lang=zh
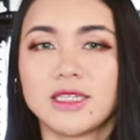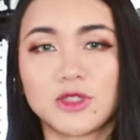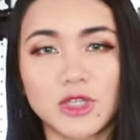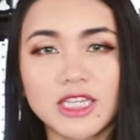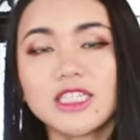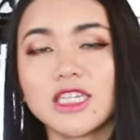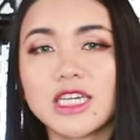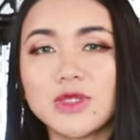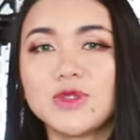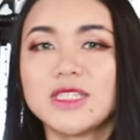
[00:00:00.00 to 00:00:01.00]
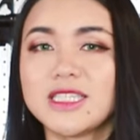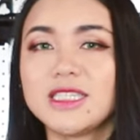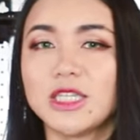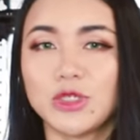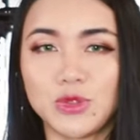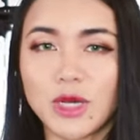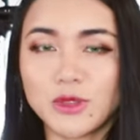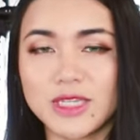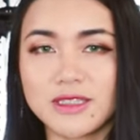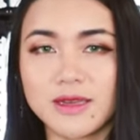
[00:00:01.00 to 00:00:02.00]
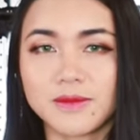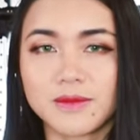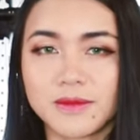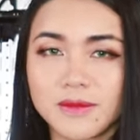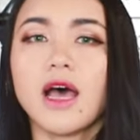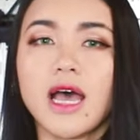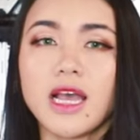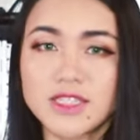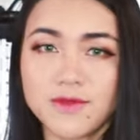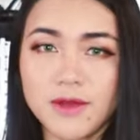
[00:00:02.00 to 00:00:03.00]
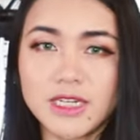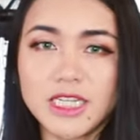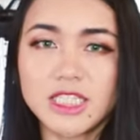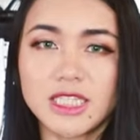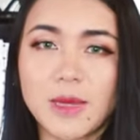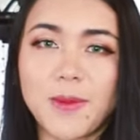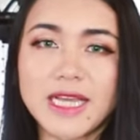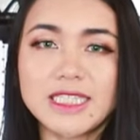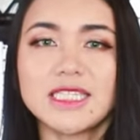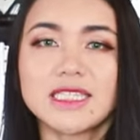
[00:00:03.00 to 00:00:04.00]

所以请根据自己的需要选择。X5 Legion 的扳机